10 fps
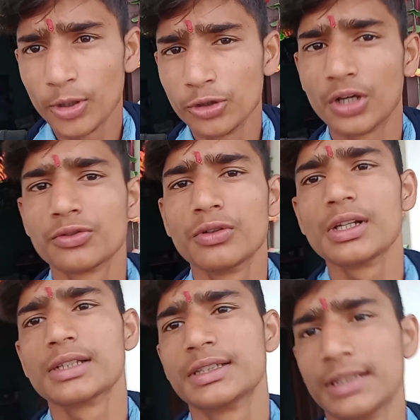मैं हो चुका हूँ
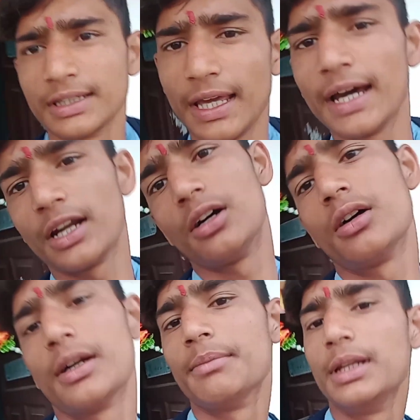स्कूल के लिए अच्छे से तैयार
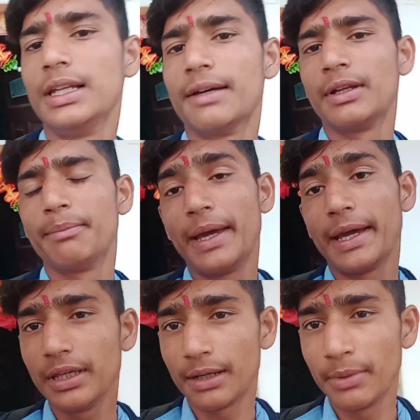और अब ले लिया मैंने
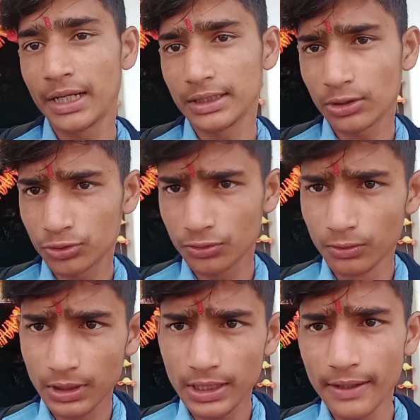बैग भी अब मैं निकलता हूँ
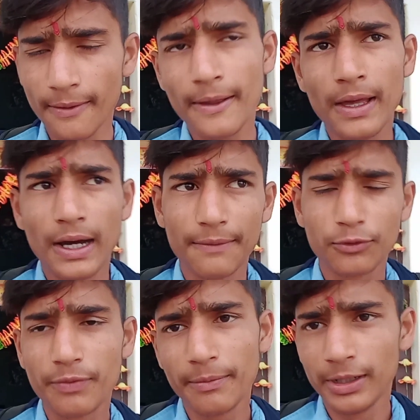स्कूल के लिए
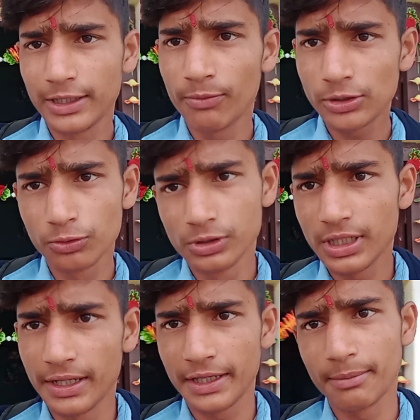आपको फिर मिलता हूँ मैं स्कूल
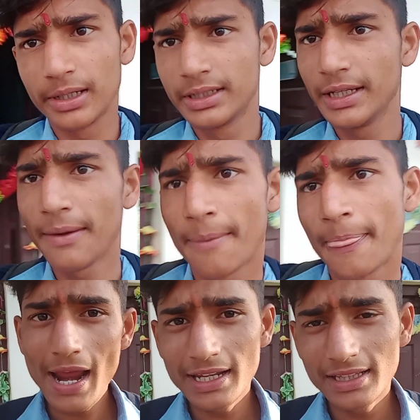से आने के बाद ठीक
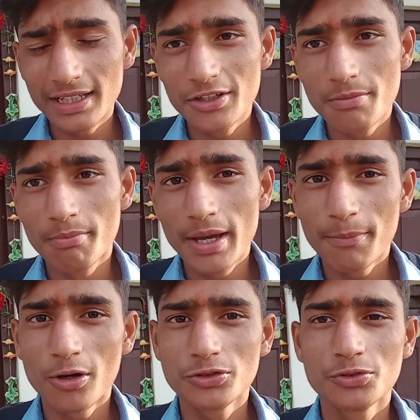फाइनली लड़कियों
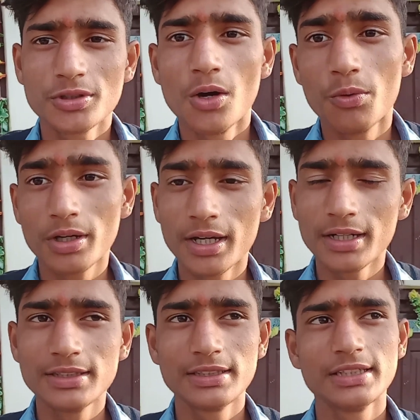मैं पहुँच चुका हूँ
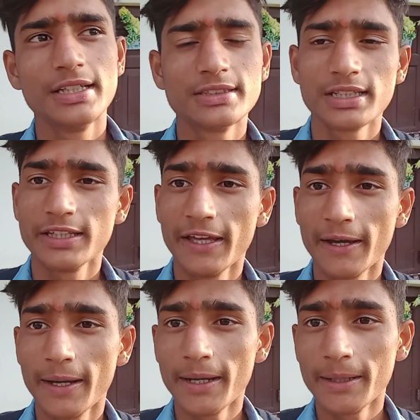घर जैसे कि देख सकते
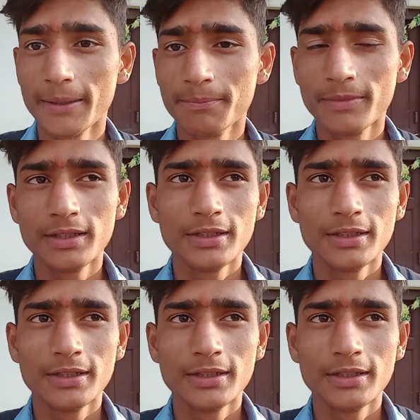हैं आप